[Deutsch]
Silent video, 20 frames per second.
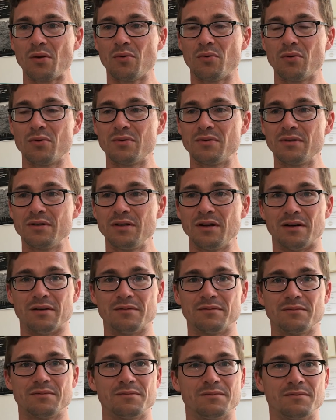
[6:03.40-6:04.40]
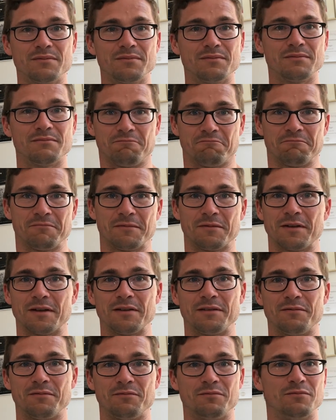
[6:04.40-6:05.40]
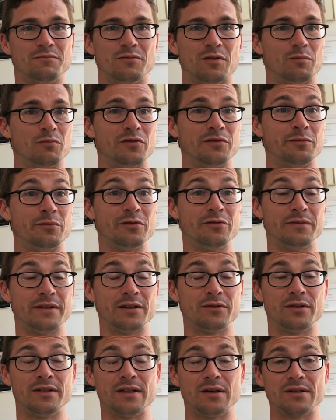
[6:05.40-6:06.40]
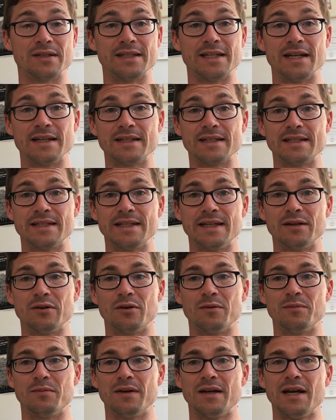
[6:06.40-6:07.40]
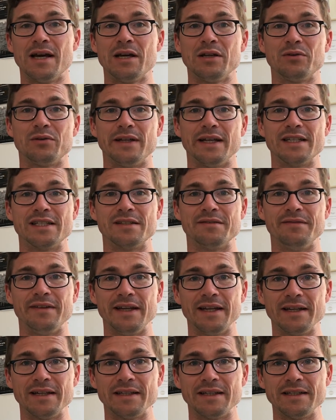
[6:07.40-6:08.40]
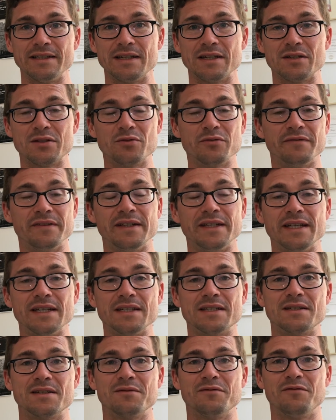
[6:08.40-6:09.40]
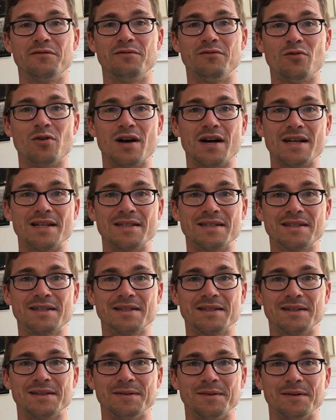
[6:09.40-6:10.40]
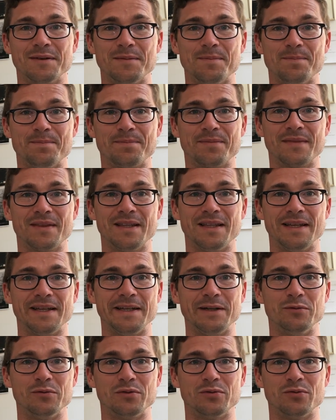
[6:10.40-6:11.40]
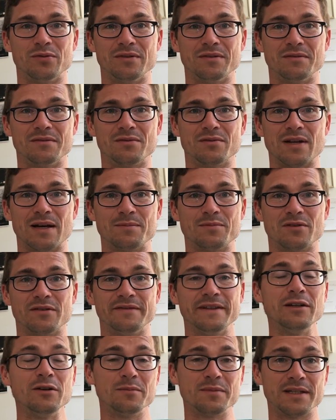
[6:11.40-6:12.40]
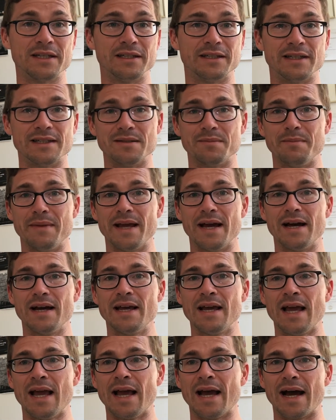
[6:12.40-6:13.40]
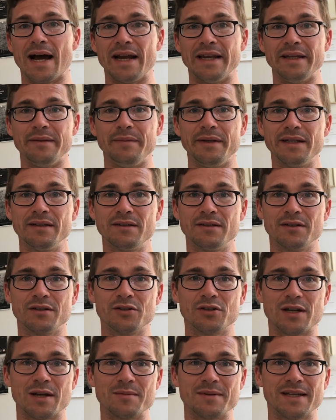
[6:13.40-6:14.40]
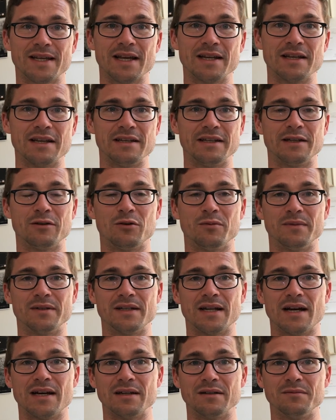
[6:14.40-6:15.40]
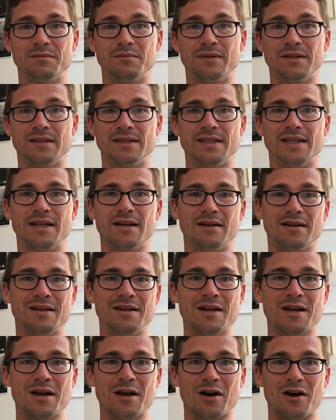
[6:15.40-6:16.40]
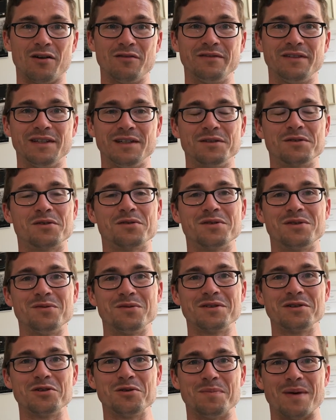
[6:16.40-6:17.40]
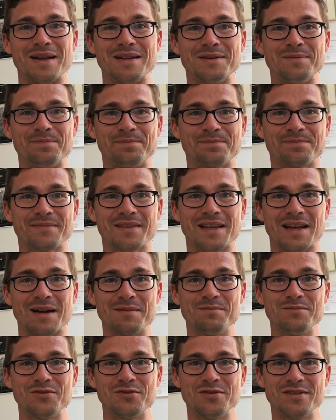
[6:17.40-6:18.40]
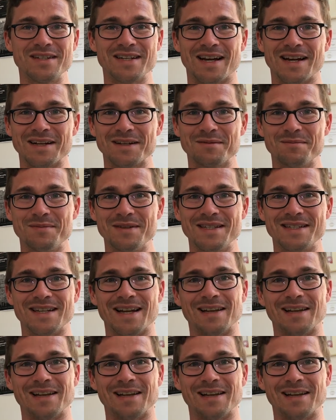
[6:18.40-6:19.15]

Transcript: und ja, ich, mich würde natürlich auch sehr interessieren, ob du jetzt wegen dieser Souvenirs vorhast, ähm, die Geotouren zu absolvieren, ob dich das mehr animiert. Schreib es gerne in die Kommentare. Bin sehr auf die Diskussion gespannt. Hab einen schönen Tag. Bis